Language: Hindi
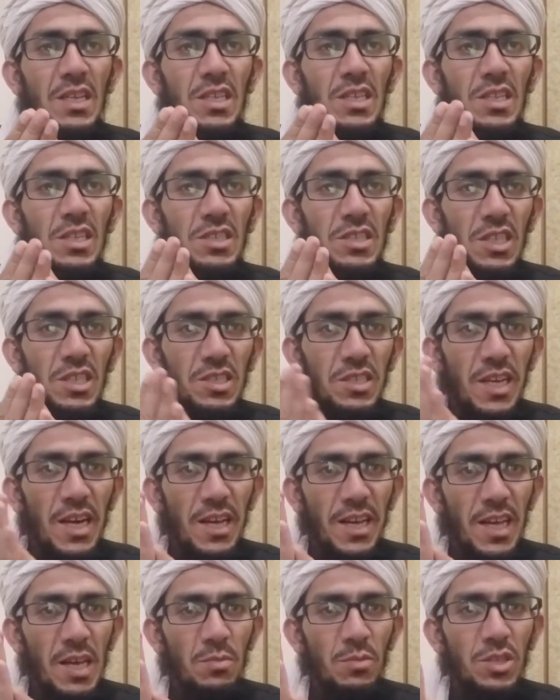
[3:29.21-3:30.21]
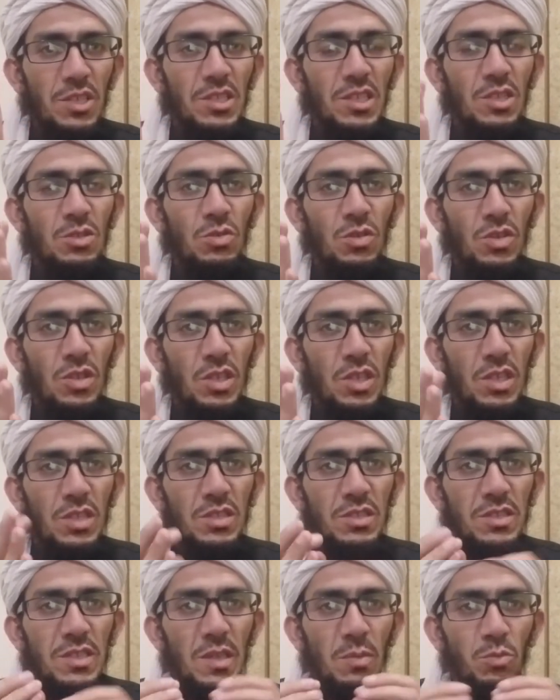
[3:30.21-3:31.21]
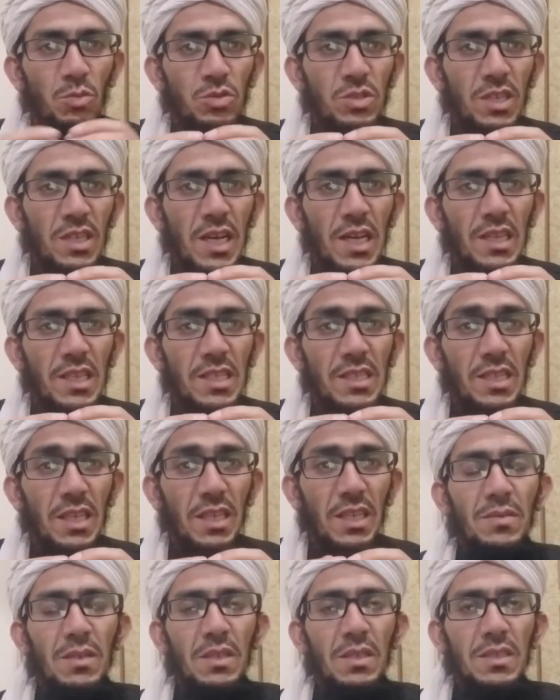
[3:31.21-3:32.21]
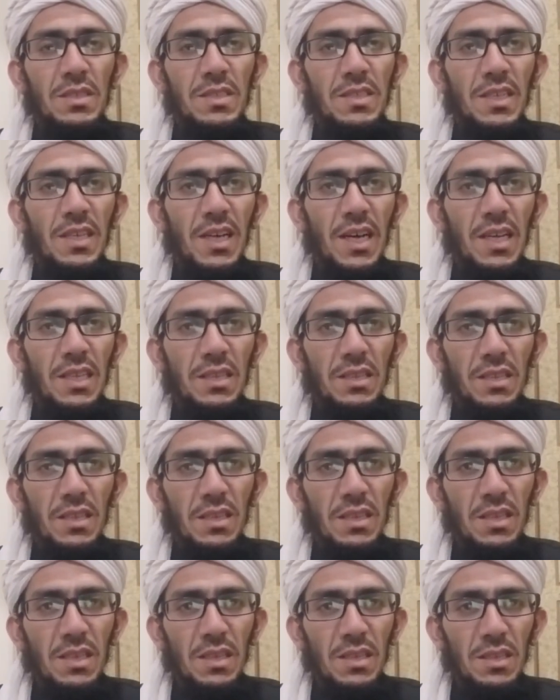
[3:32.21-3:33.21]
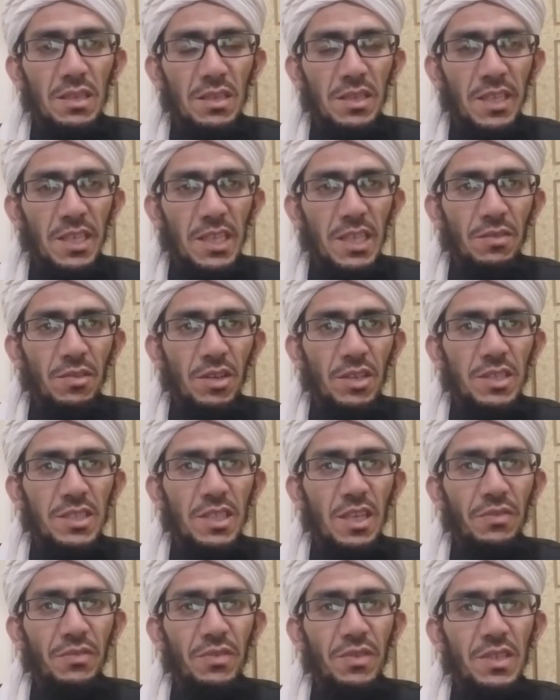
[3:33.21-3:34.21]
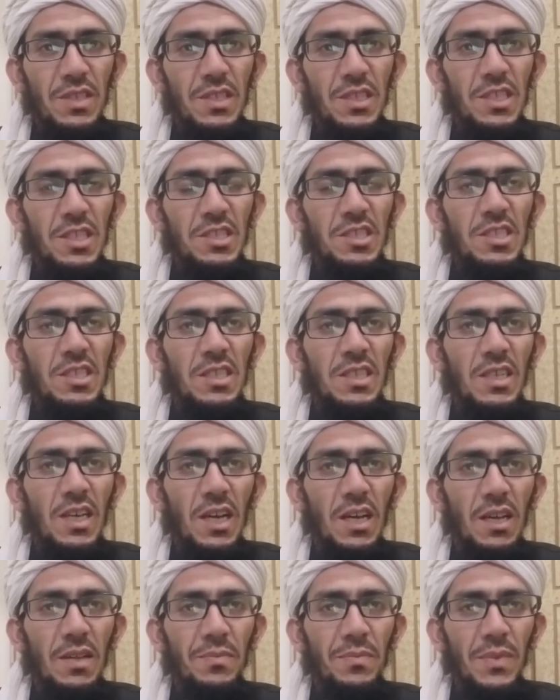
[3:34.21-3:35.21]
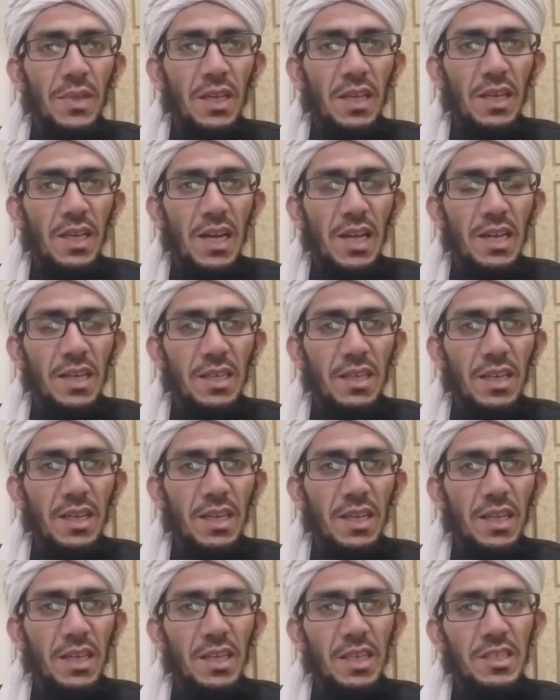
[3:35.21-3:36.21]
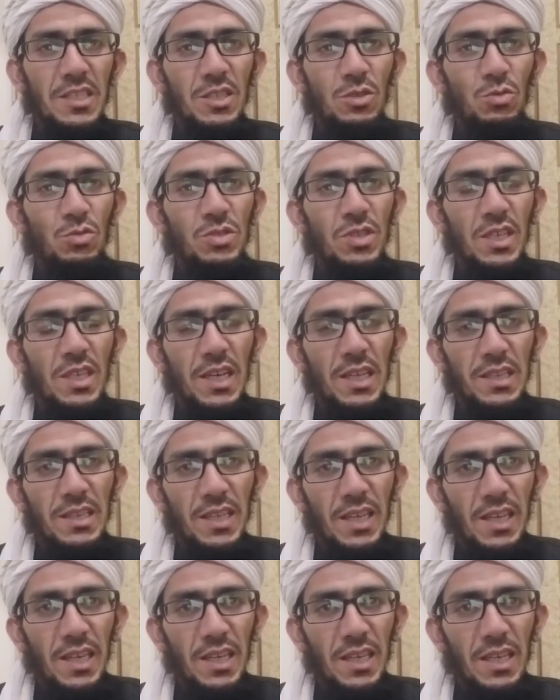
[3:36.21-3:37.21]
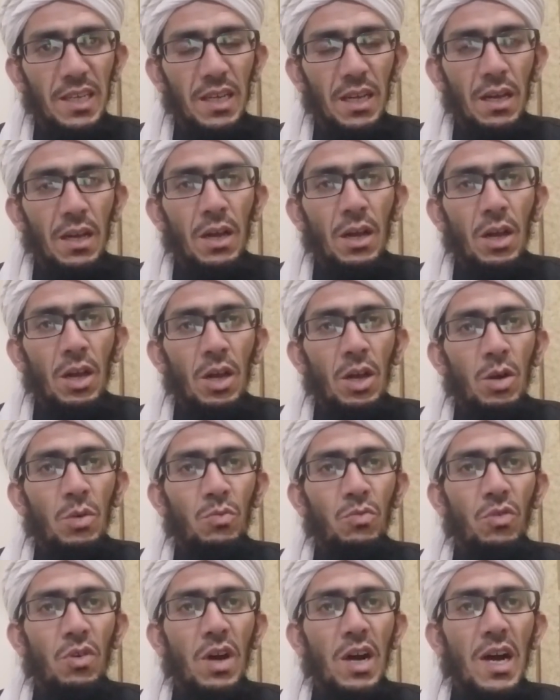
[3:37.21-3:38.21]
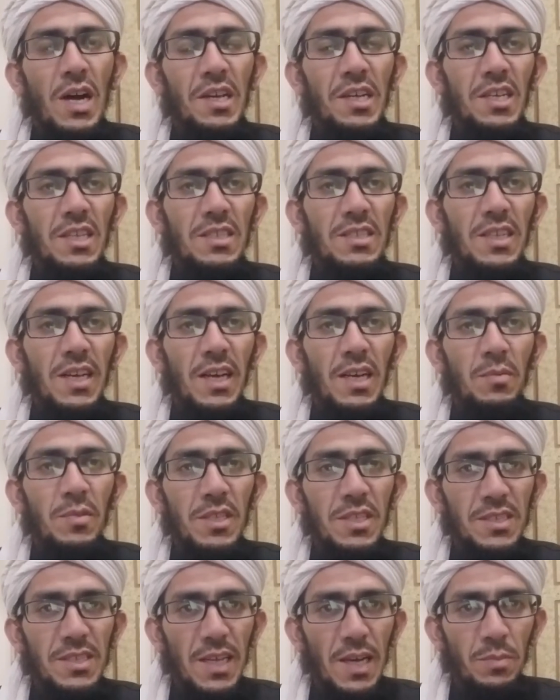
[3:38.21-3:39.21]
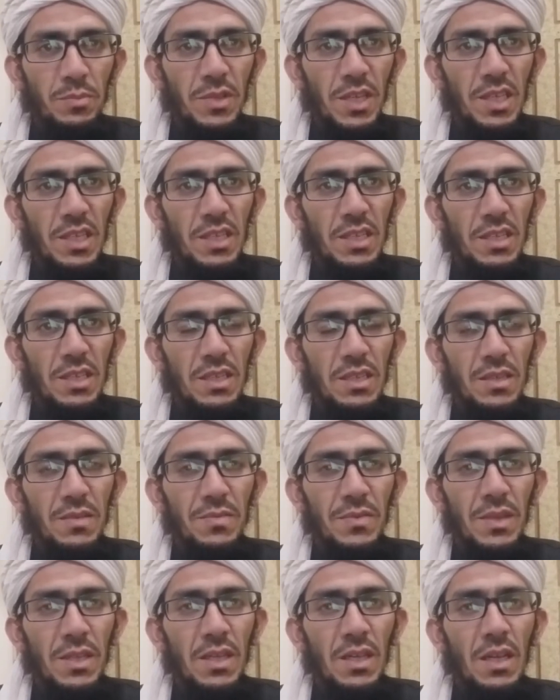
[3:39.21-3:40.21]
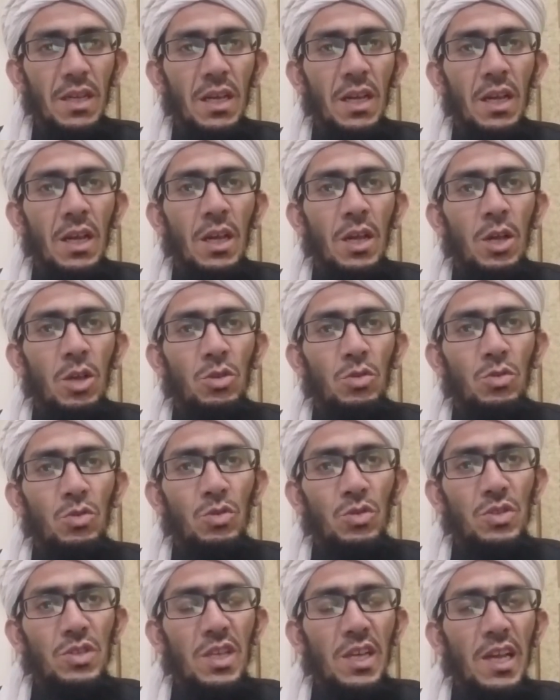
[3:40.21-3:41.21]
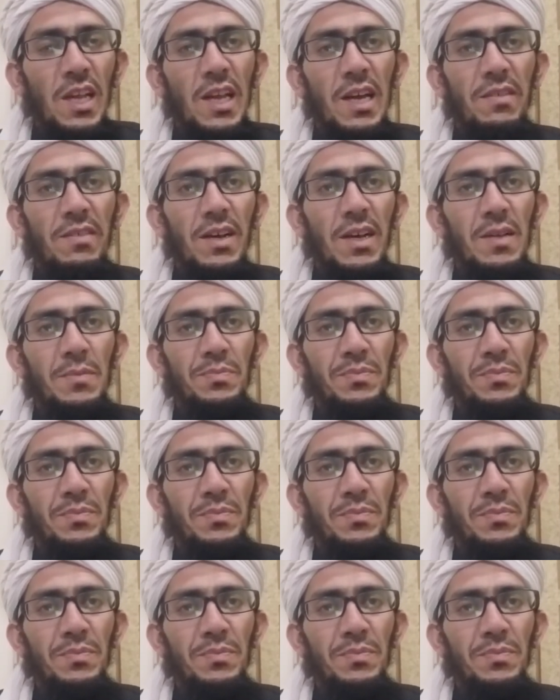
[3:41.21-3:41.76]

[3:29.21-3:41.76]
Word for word: ये चार अहम रिश्ते जो सबको जक़ात दे सकते हैं जक़़ात देते वक्त सिर्फ इस चीज़ का ख्याल रखा करें कि जिसको जक़ात दे रहे हैं वो ऑलरेडी साहिब इंसाफ तनी तो, तो उसके अलावा